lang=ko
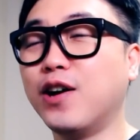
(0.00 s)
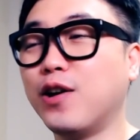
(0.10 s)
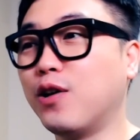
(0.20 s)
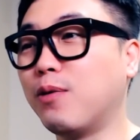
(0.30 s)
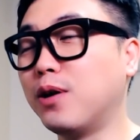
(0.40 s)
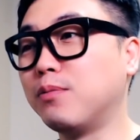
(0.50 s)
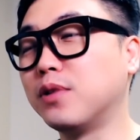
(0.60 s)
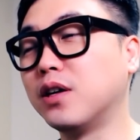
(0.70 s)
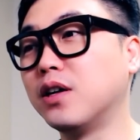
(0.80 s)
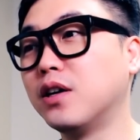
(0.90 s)

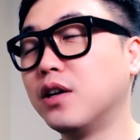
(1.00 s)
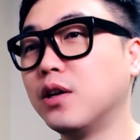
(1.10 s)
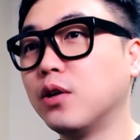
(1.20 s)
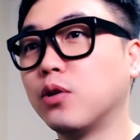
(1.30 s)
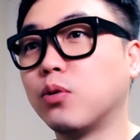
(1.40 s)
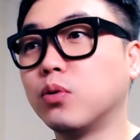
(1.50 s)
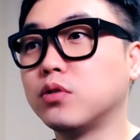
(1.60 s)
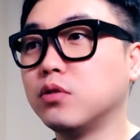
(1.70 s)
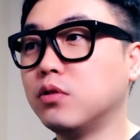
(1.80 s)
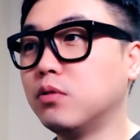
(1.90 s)
어마입니다.
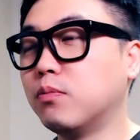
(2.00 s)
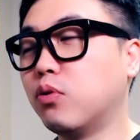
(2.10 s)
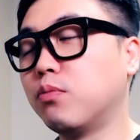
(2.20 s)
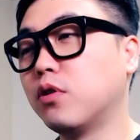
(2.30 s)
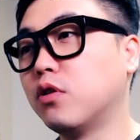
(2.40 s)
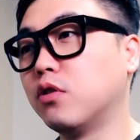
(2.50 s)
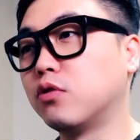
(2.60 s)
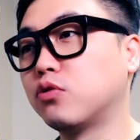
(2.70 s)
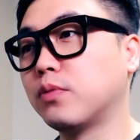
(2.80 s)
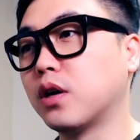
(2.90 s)
요즘 보면
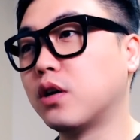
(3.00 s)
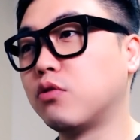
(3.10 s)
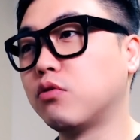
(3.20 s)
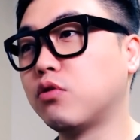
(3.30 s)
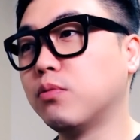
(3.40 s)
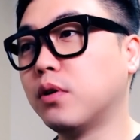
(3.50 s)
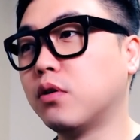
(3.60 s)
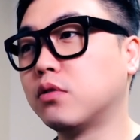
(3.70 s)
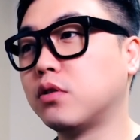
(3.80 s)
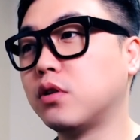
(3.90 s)
좀 약간
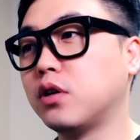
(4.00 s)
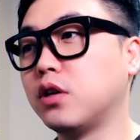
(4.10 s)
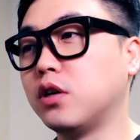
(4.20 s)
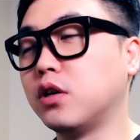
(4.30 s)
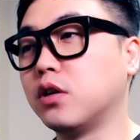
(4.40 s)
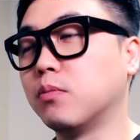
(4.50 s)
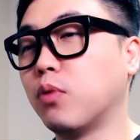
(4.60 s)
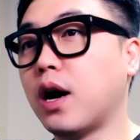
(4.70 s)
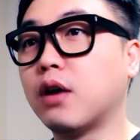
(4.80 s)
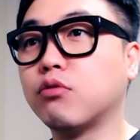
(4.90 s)
유튜버들이 뭐
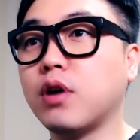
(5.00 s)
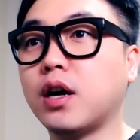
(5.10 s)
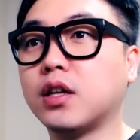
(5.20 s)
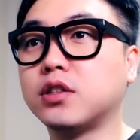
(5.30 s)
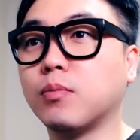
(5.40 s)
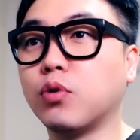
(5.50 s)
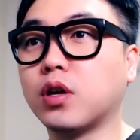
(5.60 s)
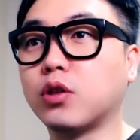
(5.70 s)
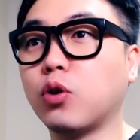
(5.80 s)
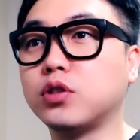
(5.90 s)
하루에 하나씩 뭐 이렇게
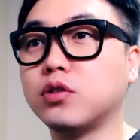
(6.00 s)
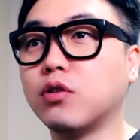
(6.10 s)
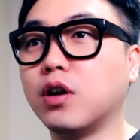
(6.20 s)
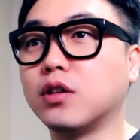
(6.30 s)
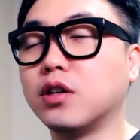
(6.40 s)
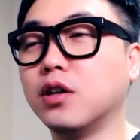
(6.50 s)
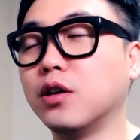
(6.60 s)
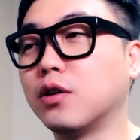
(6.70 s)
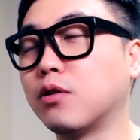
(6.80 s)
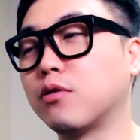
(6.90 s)
터지는 것 같아.
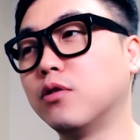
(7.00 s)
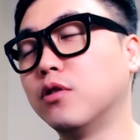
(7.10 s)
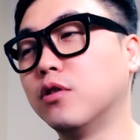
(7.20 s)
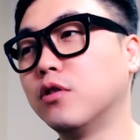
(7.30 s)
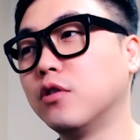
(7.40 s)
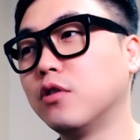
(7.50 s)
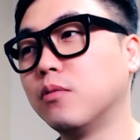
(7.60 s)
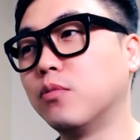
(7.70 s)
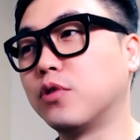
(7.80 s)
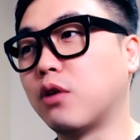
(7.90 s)
그래서
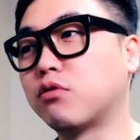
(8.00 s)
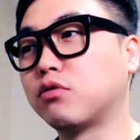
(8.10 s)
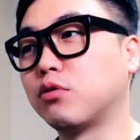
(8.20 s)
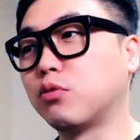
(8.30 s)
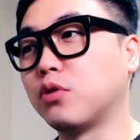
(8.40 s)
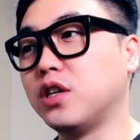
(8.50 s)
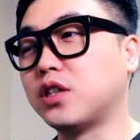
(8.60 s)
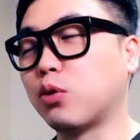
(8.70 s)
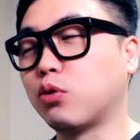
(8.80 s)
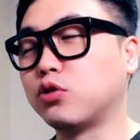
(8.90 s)
뭐 야쿠르트도 또
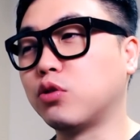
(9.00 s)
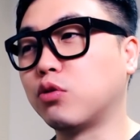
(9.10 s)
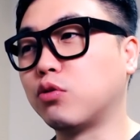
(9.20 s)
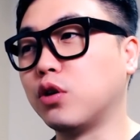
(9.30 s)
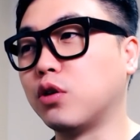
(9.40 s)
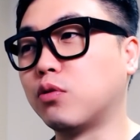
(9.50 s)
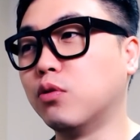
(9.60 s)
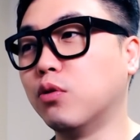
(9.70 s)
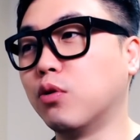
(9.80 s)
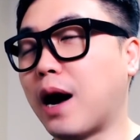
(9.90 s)
2차로 터진 것도
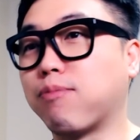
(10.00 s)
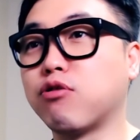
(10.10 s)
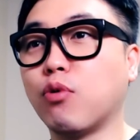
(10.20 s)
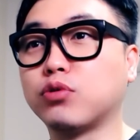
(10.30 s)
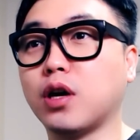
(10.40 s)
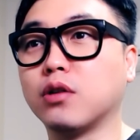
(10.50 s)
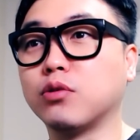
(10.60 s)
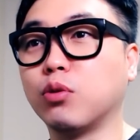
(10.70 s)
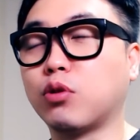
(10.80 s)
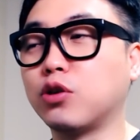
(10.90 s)
있고 갑소
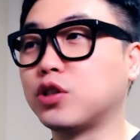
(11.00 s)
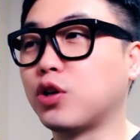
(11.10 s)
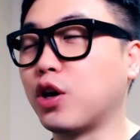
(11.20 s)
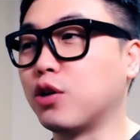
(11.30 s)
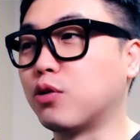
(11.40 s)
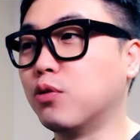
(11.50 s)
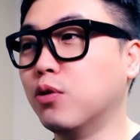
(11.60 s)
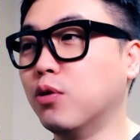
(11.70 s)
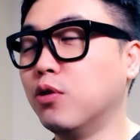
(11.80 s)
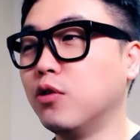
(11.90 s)
목장도 터진 게
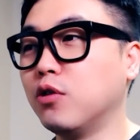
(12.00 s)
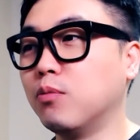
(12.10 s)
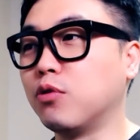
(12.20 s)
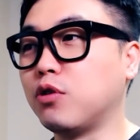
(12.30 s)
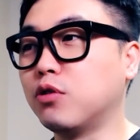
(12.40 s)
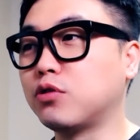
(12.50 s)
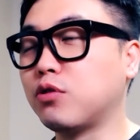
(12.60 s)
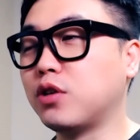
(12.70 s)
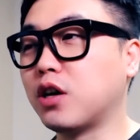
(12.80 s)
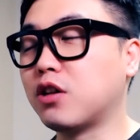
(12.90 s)
있고 뭐
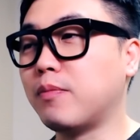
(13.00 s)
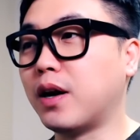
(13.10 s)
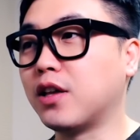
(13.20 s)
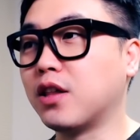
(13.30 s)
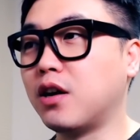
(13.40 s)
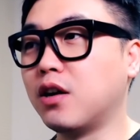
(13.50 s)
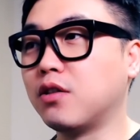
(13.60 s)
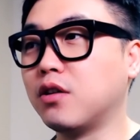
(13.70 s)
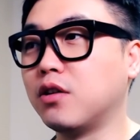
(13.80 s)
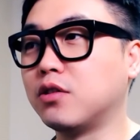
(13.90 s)
이런저런 얘기들을 많이
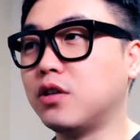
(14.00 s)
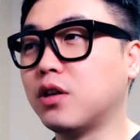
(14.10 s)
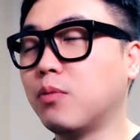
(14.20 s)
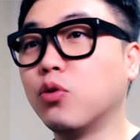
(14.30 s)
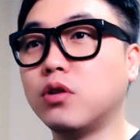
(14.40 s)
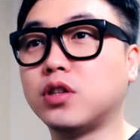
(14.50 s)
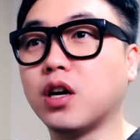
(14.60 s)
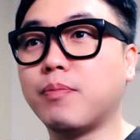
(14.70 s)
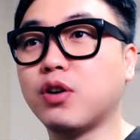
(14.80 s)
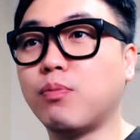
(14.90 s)
해달라는데 일단 오늘
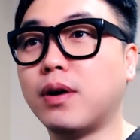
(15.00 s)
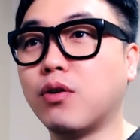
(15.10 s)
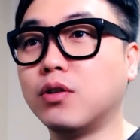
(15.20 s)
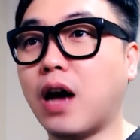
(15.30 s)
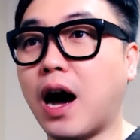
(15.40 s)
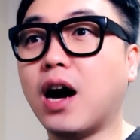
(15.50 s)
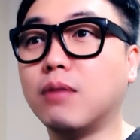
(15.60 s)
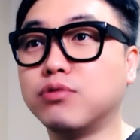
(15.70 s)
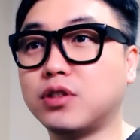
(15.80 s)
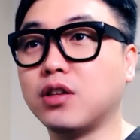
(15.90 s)
제가 픽업한 거는 아하
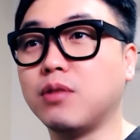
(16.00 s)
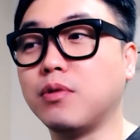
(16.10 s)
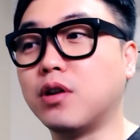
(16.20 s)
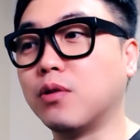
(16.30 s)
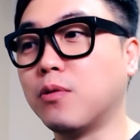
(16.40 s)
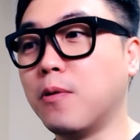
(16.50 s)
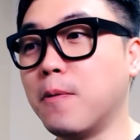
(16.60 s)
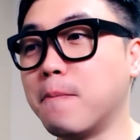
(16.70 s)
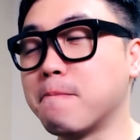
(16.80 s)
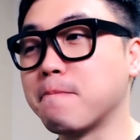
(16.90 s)
부장님이라고
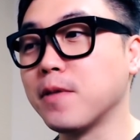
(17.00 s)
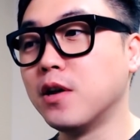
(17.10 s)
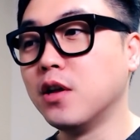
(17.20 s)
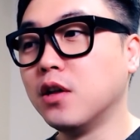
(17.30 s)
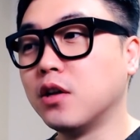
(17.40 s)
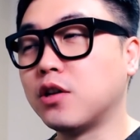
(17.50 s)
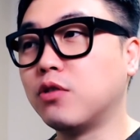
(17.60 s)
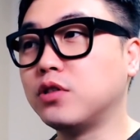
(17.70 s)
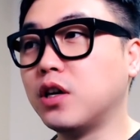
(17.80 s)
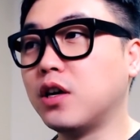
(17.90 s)

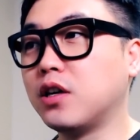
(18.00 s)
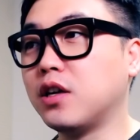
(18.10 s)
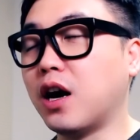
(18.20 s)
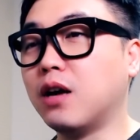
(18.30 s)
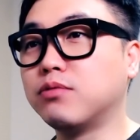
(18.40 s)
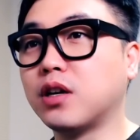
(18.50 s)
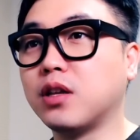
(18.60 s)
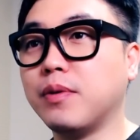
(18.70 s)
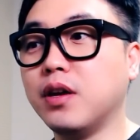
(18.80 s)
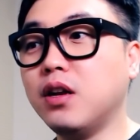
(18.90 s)
현재 이 아하
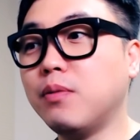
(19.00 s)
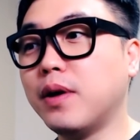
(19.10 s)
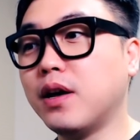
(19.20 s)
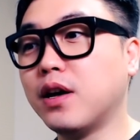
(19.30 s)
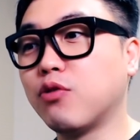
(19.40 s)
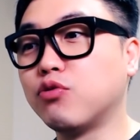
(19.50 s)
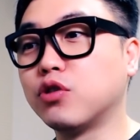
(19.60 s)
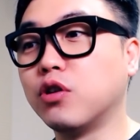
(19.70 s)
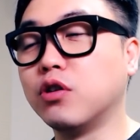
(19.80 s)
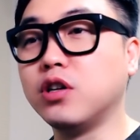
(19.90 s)
부장님이 일배
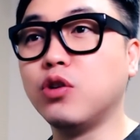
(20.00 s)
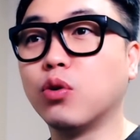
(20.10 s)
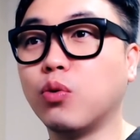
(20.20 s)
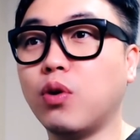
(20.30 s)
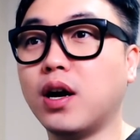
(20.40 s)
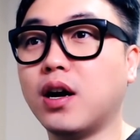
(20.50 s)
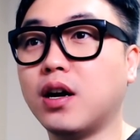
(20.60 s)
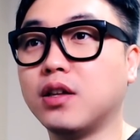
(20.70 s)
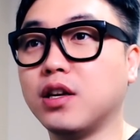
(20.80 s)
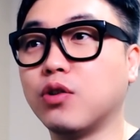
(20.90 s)
유저 의혹
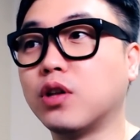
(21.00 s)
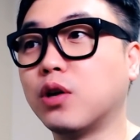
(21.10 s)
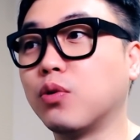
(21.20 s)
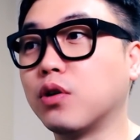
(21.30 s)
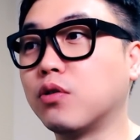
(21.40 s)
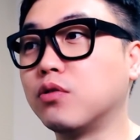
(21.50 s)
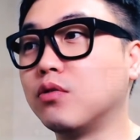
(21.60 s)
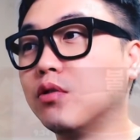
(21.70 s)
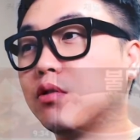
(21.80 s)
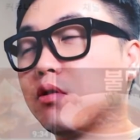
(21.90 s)
논란이 일어나고
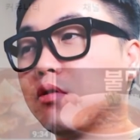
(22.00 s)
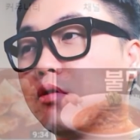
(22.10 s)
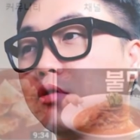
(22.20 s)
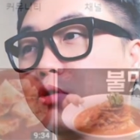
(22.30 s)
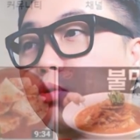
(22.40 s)
있거든요. 그래서 저도